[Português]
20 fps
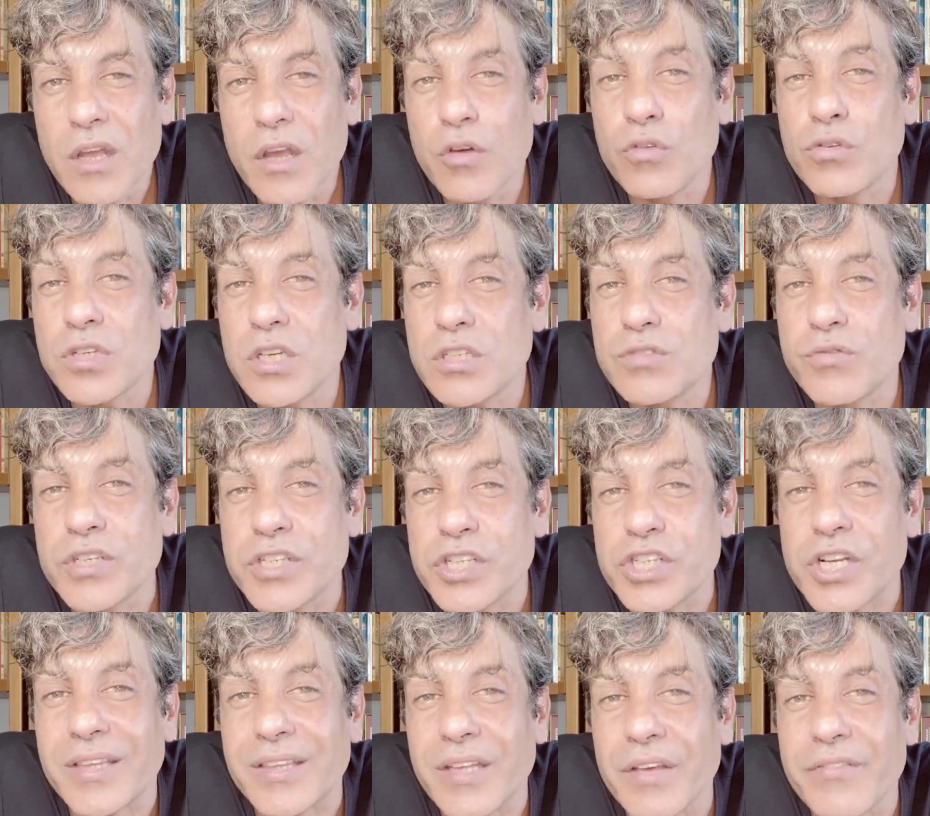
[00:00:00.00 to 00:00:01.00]
Eu não sei se você
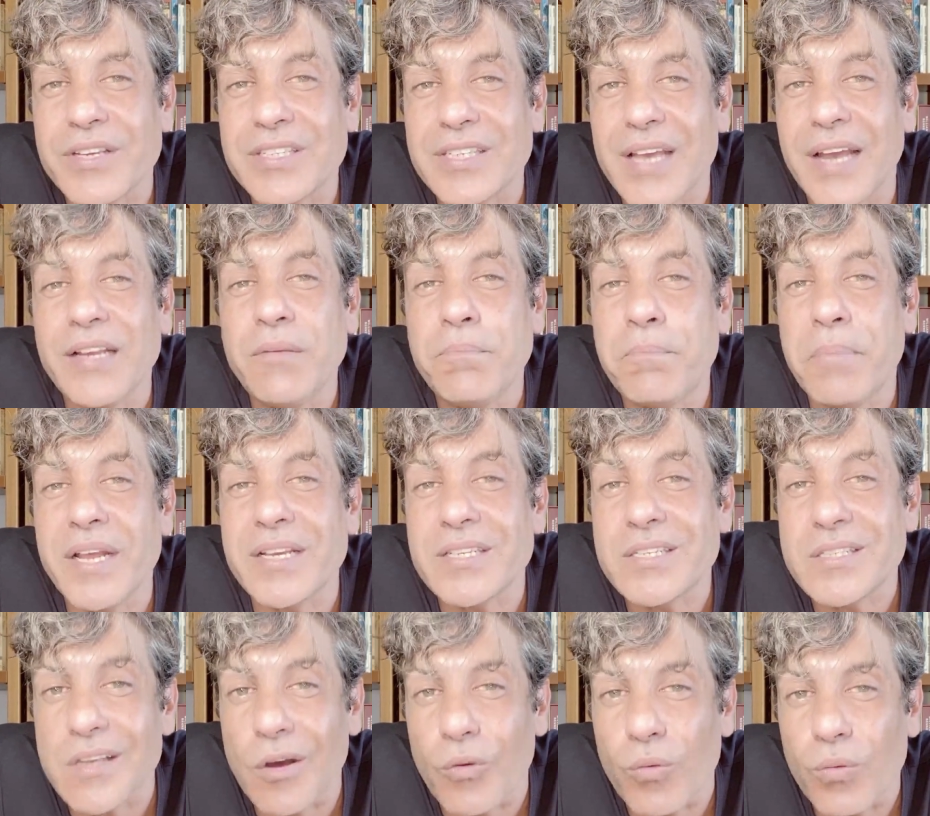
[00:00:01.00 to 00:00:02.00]
já teve essa
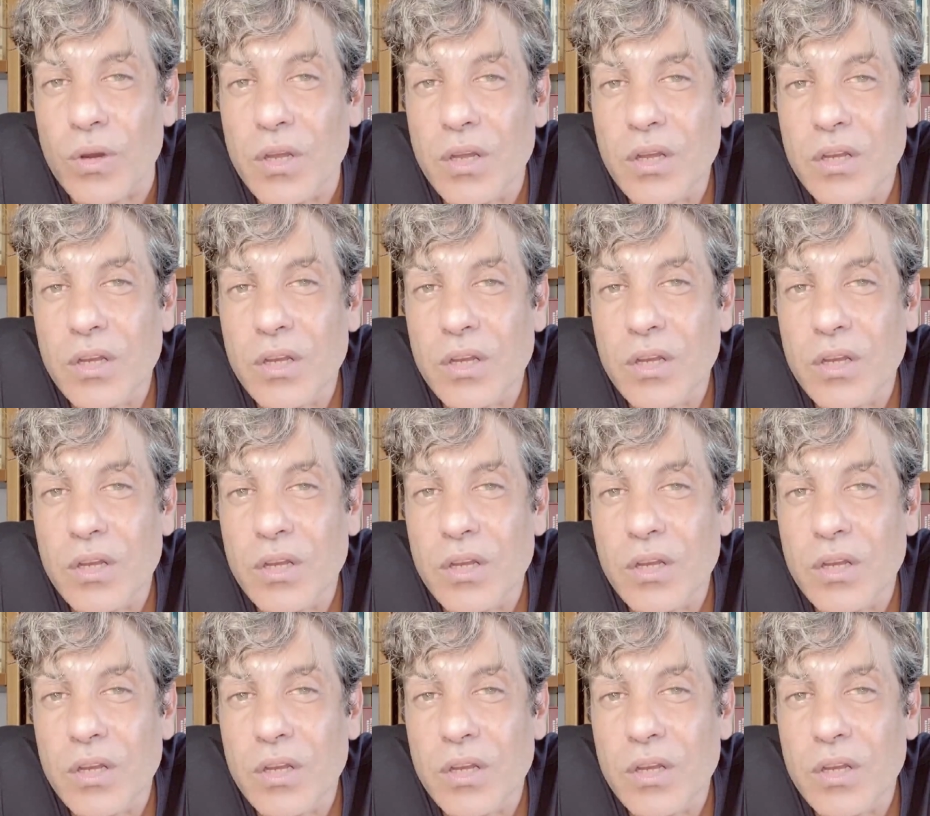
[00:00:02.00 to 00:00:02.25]
impressão